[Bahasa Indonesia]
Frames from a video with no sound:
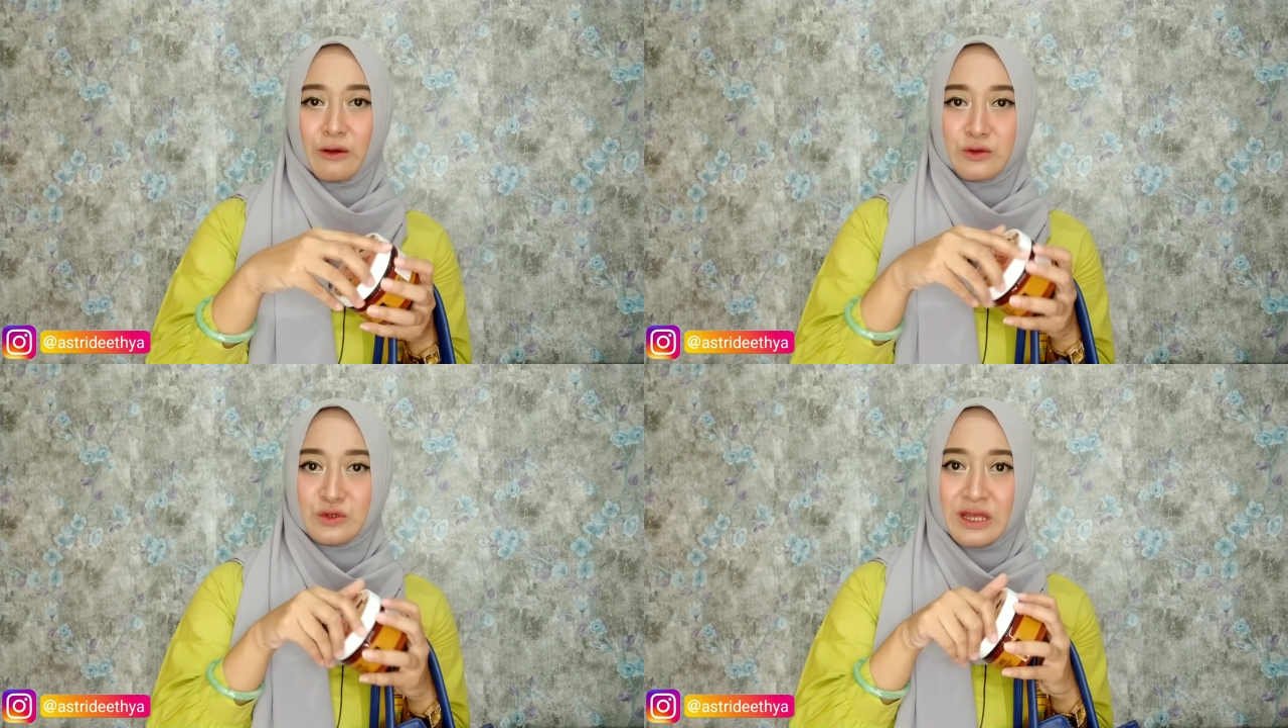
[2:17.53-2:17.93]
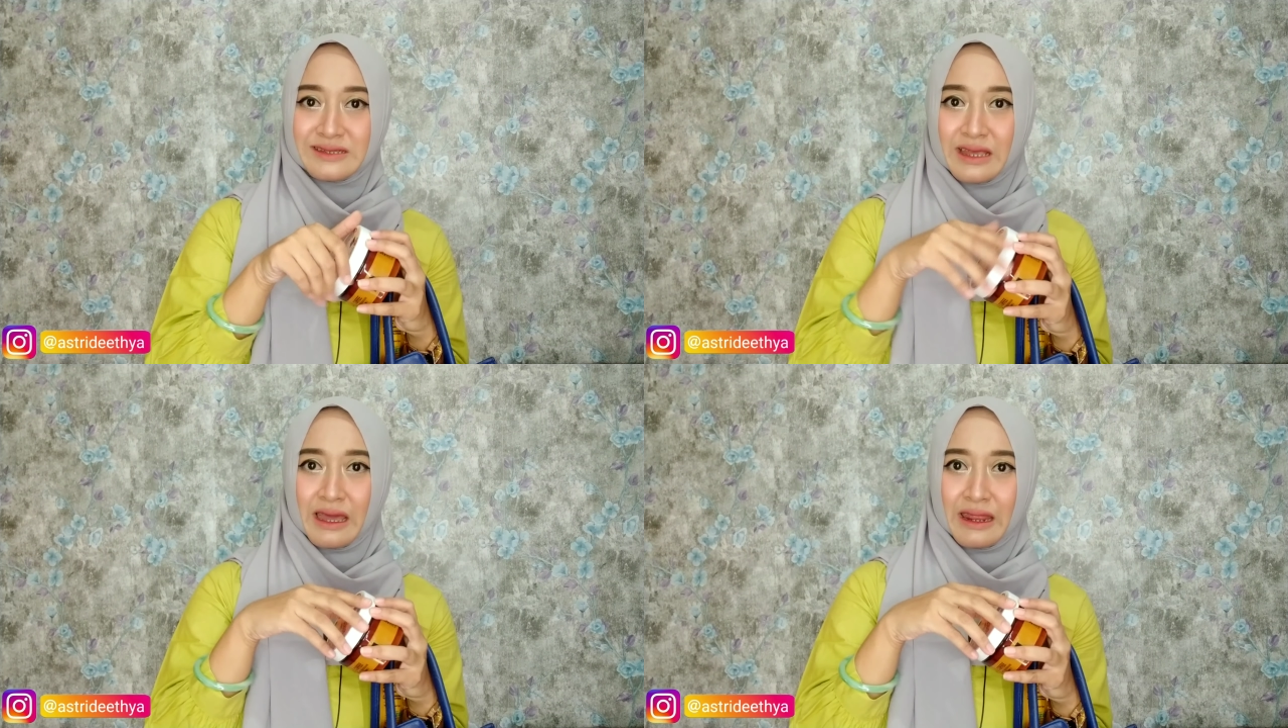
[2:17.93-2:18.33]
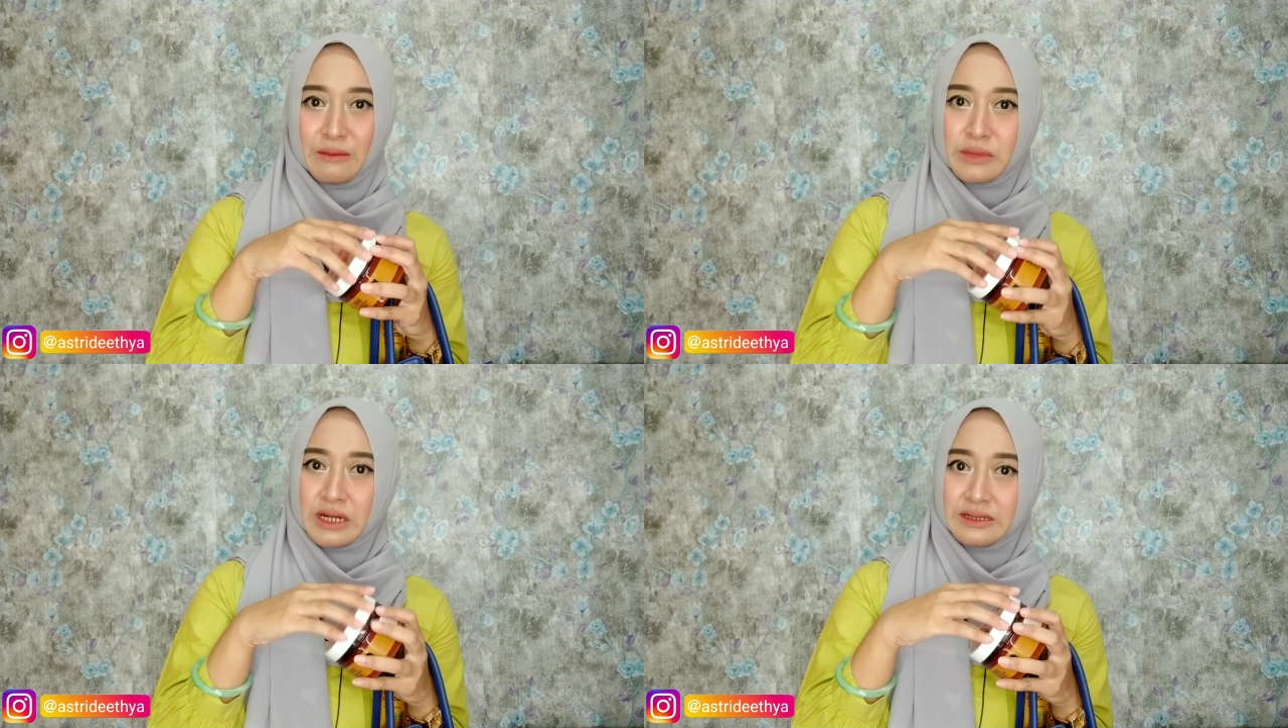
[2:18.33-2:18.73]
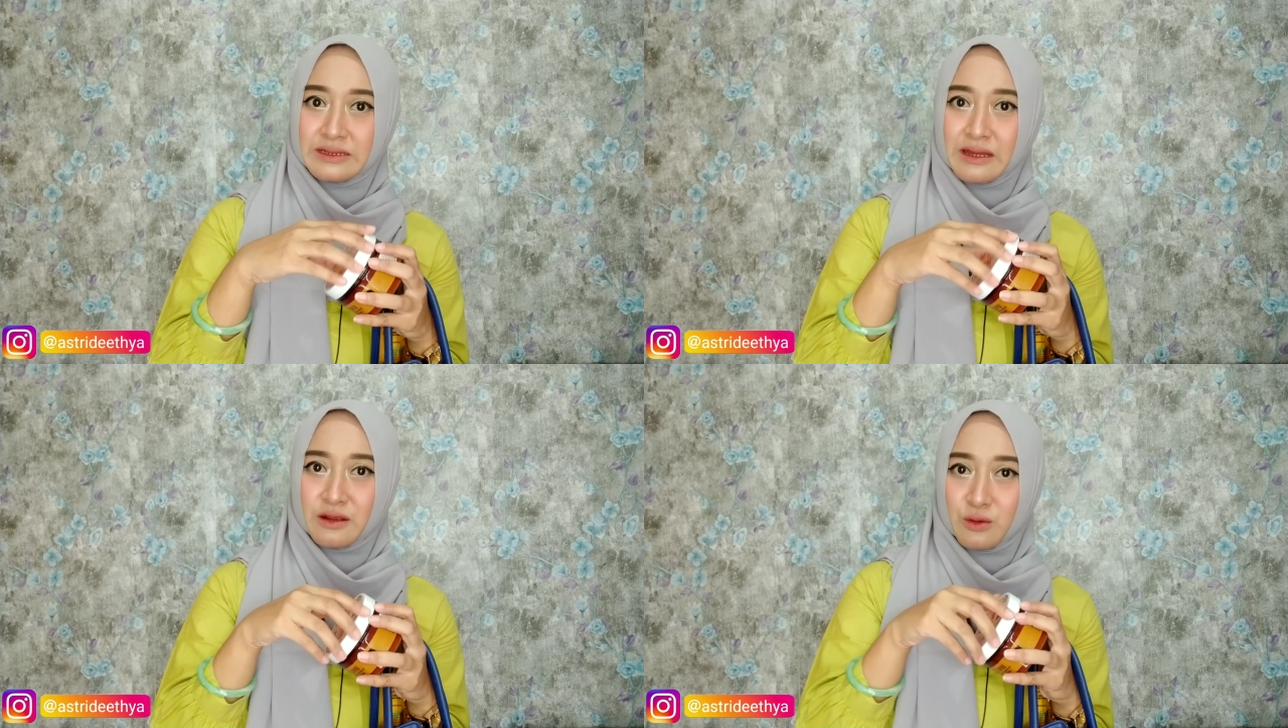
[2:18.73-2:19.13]
aku sudah seharian
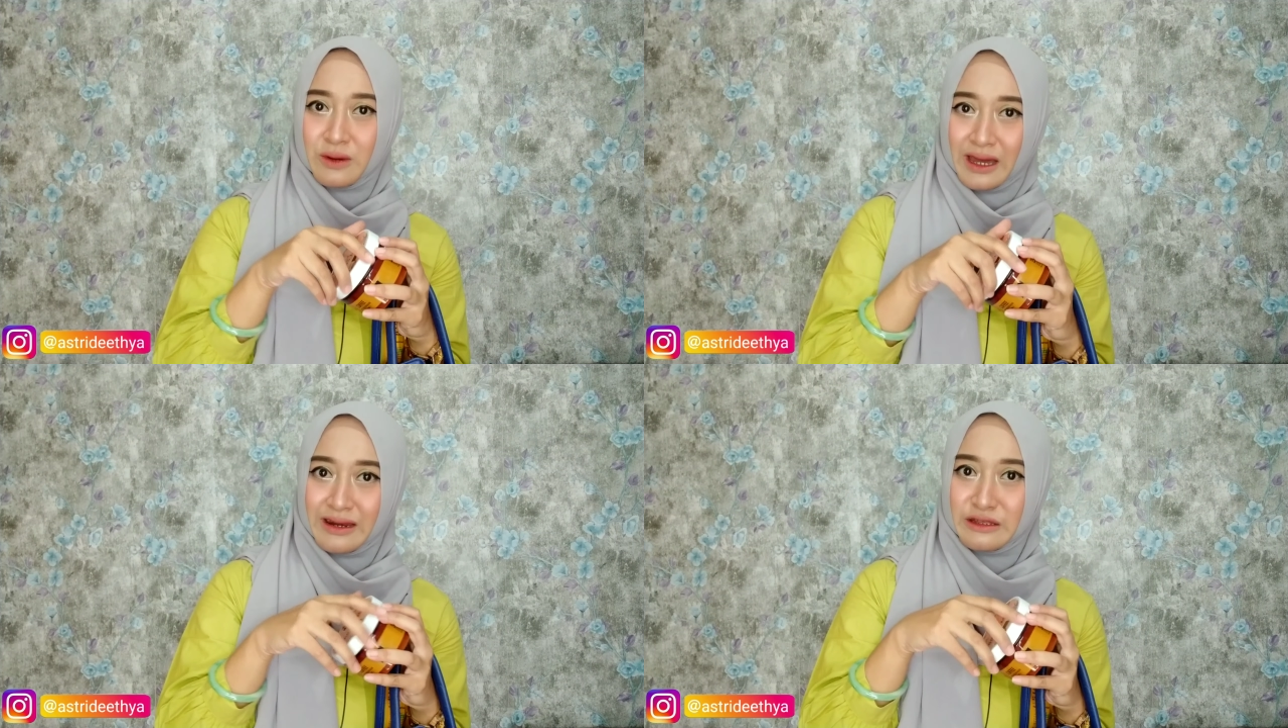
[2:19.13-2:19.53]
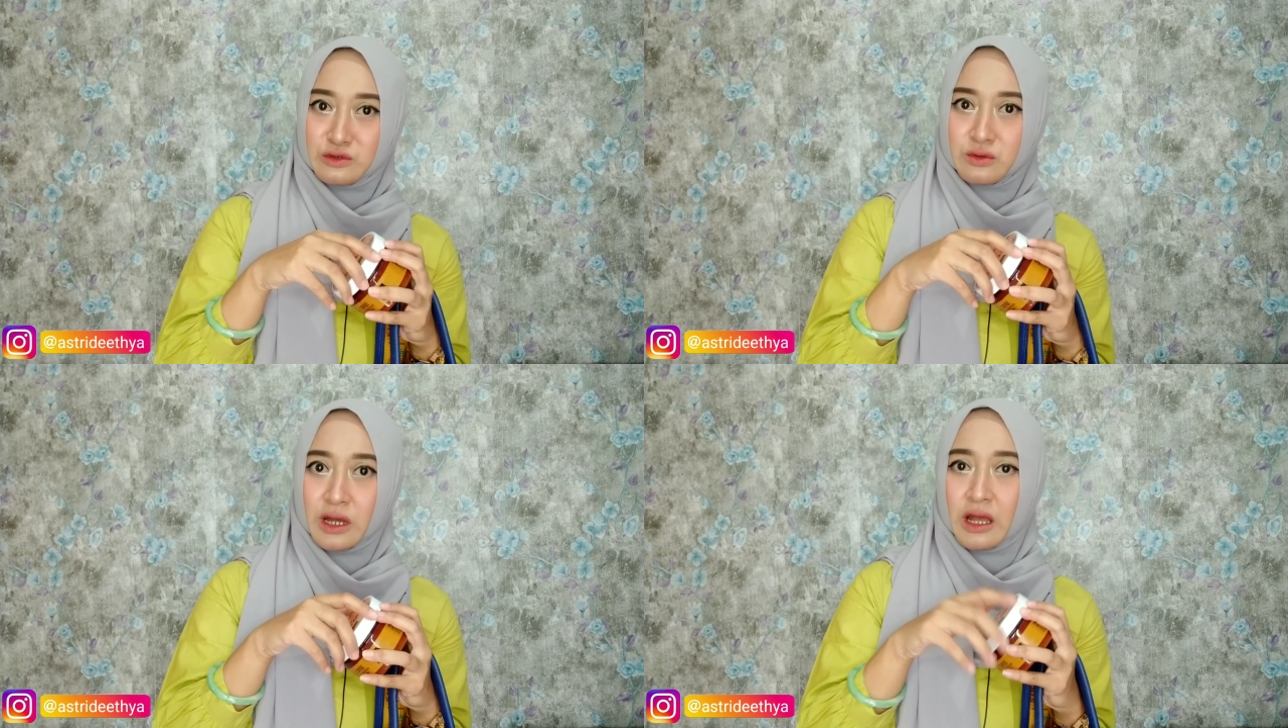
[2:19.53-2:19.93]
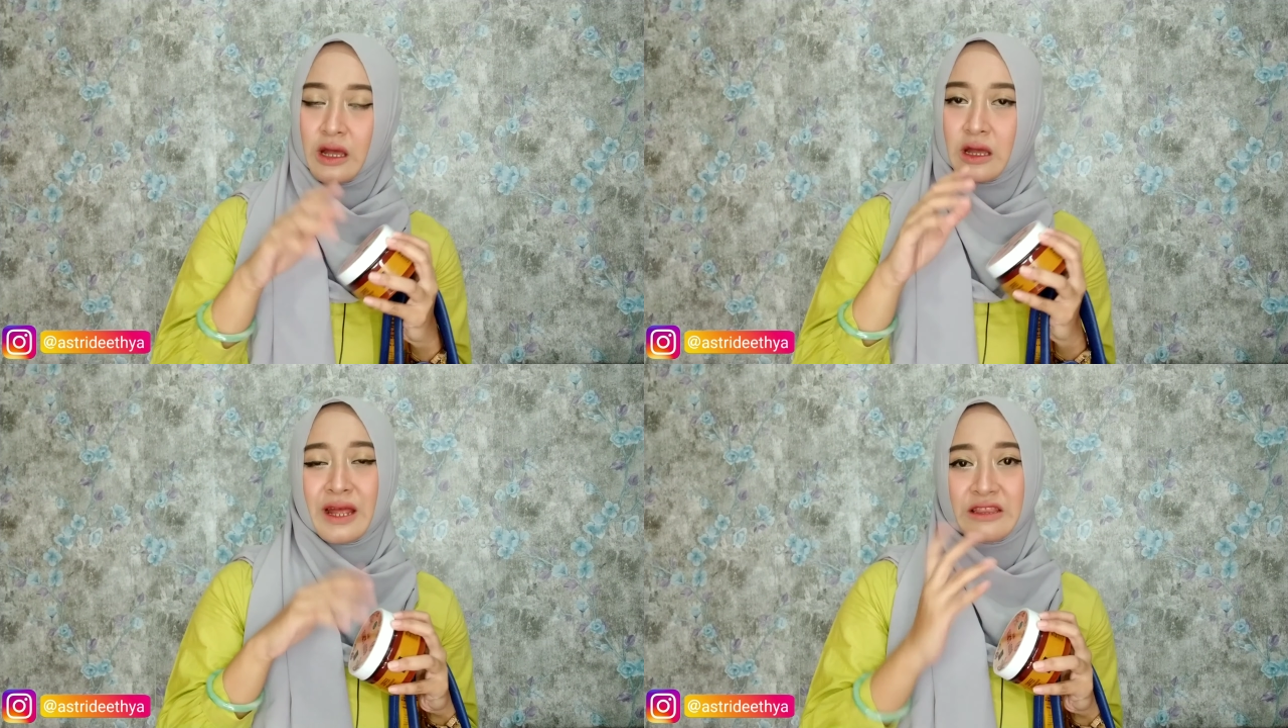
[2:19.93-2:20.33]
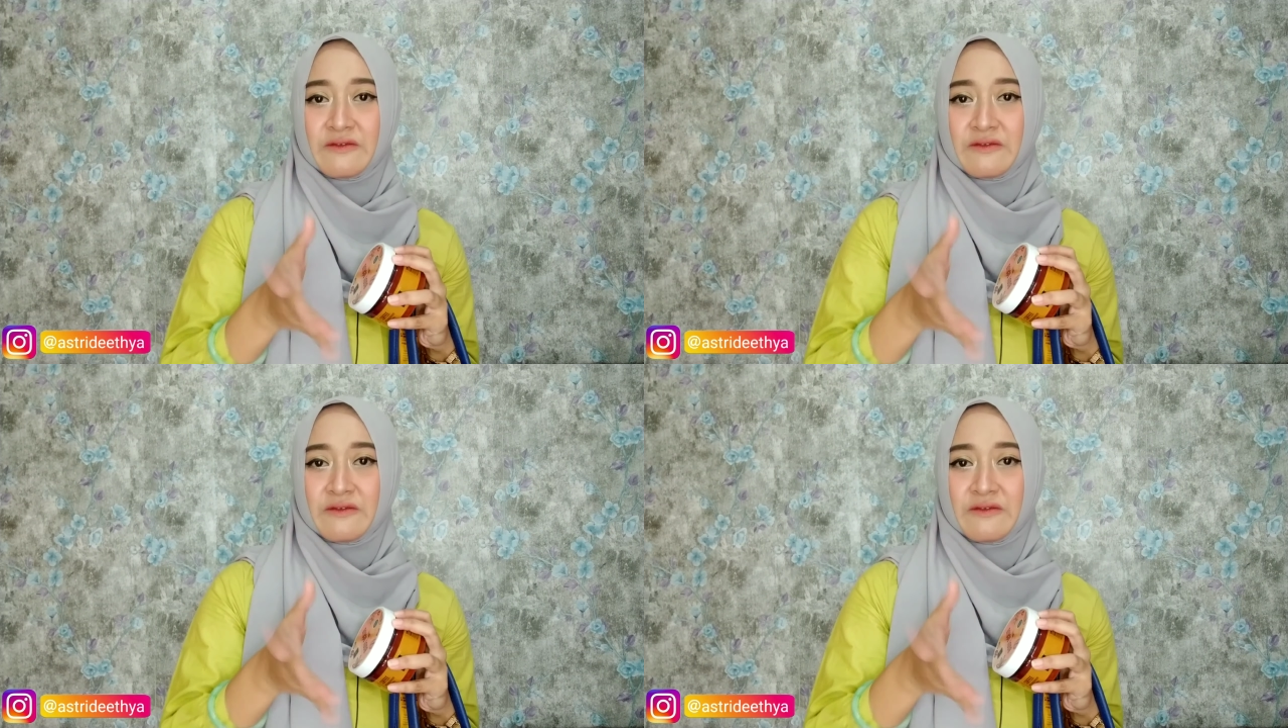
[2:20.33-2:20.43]
bekerja di luar dan juga uh,